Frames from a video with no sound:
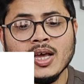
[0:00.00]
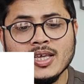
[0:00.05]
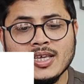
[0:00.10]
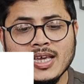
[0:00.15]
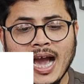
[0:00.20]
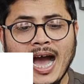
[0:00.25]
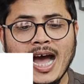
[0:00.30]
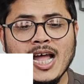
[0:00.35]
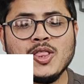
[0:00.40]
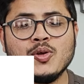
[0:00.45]

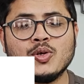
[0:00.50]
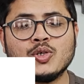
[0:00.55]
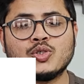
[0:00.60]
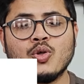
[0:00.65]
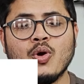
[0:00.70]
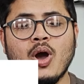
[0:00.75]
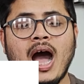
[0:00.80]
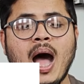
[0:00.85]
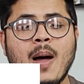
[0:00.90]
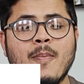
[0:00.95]
यहां
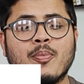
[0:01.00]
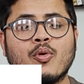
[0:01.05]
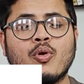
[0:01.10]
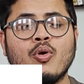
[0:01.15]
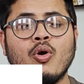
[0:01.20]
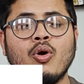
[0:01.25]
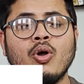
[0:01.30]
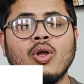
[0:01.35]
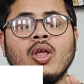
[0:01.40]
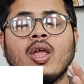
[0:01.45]
दोस्तों
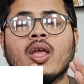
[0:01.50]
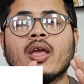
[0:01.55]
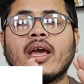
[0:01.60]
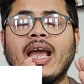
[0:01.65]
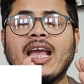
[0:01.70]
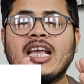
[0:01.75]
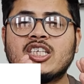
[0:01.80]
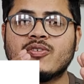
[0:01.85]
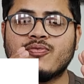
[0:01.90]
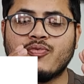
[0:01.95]
आपको
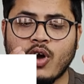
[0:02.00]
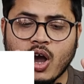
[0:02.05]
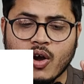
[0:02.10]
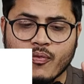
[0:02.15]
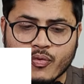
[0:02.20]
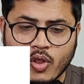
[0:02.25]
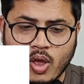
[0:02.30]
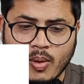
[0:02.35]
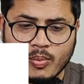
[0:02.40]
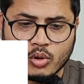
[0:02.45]
गाइस वर्क
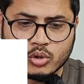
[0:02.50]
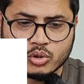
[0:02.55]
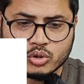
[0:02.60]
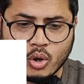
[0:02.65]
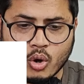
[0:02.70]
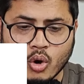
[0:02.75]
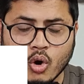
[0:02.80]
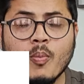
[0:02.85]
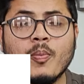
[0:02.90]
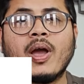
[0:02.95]
फ्रॉम
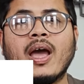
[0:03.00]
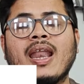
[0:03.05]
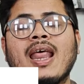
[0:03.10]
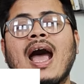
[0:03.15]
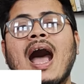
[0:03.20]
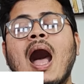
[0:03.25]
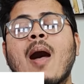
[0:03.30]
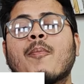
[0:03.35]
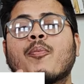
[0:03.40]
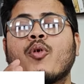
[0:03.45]
दोस्तों होम का
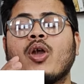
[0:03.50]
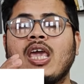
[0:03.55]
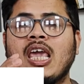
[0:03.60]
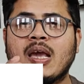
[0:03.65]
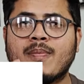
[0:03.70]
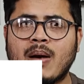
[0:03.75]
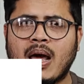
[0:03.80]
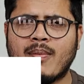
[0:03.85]
ना आपको एक